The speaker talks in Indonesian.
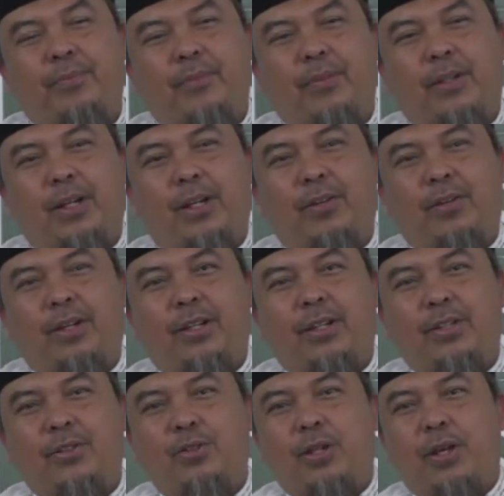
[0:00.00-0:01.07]
kalau
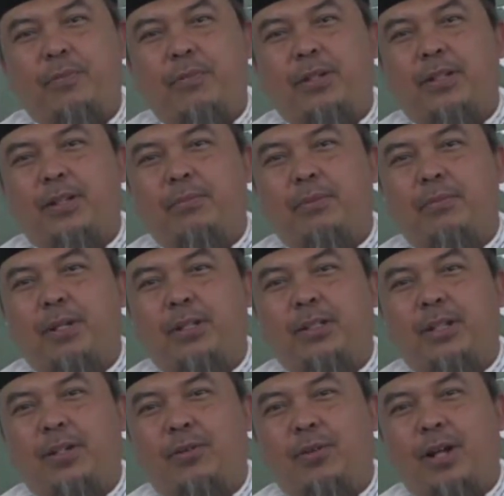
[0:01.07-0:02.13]
kita sudah bisa
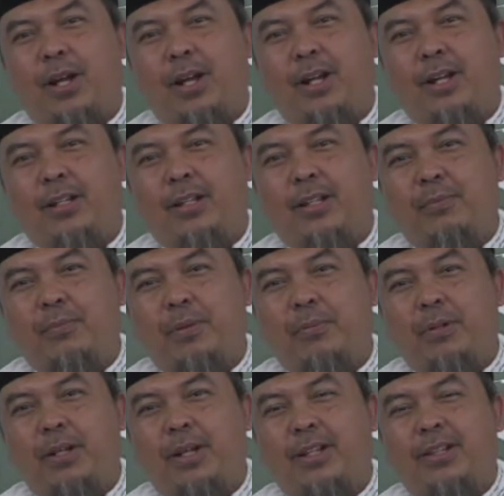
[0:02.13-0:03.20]
membaca Quran tanpa
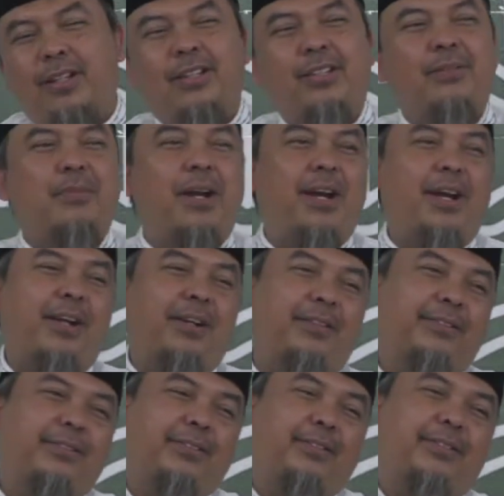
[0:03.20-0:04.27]
melihat terjemah.
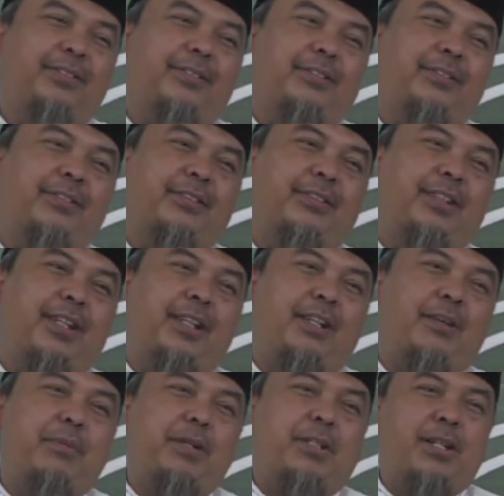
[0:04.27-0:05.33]

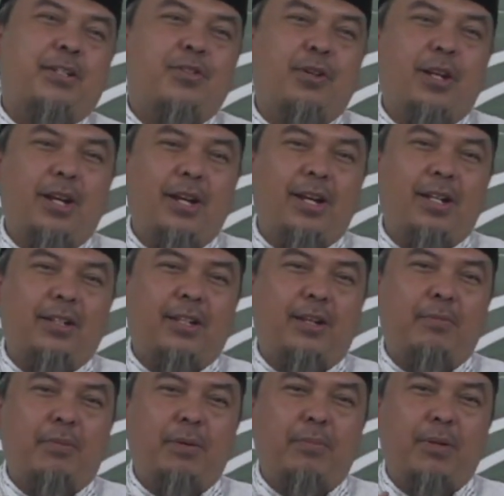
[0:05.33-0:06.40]
Kita bisa sholat
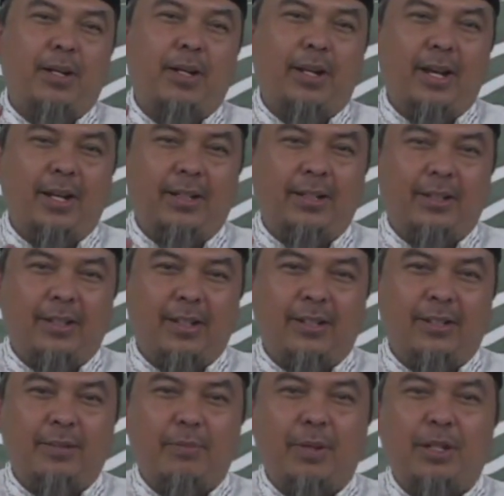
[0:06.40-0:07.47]
tanpa melihat
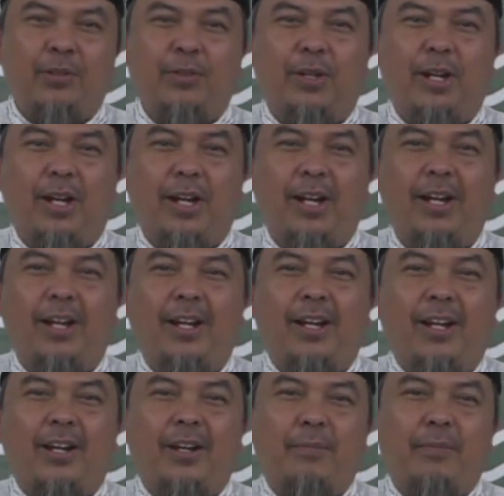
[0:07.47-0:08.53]
terjemah juga.
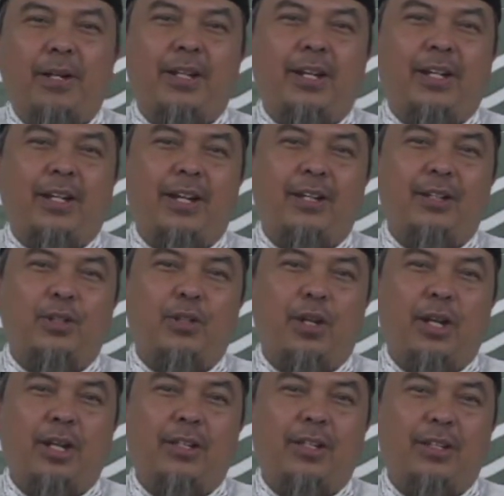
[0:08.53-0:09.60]
Kan banyak yang
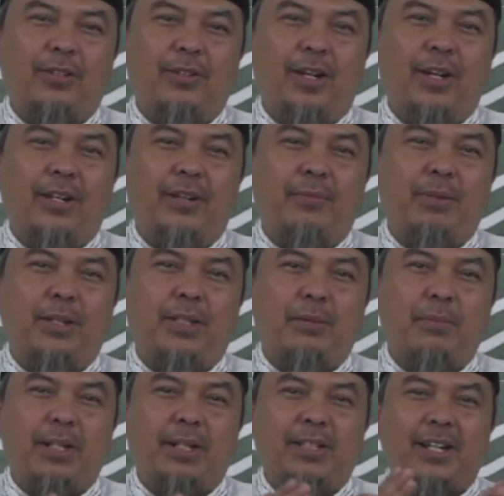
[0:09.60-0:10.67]
sholat itu hanya bisa
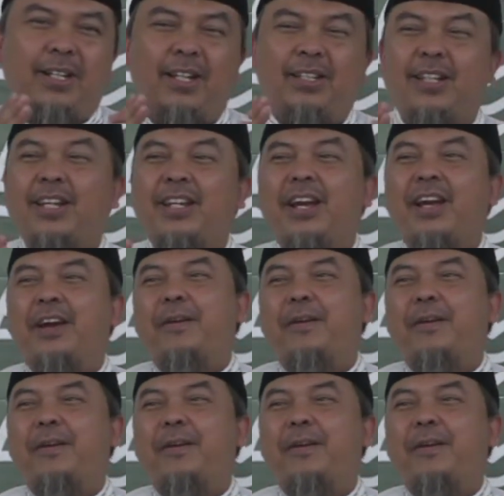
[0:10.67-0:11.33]
bacanya saja.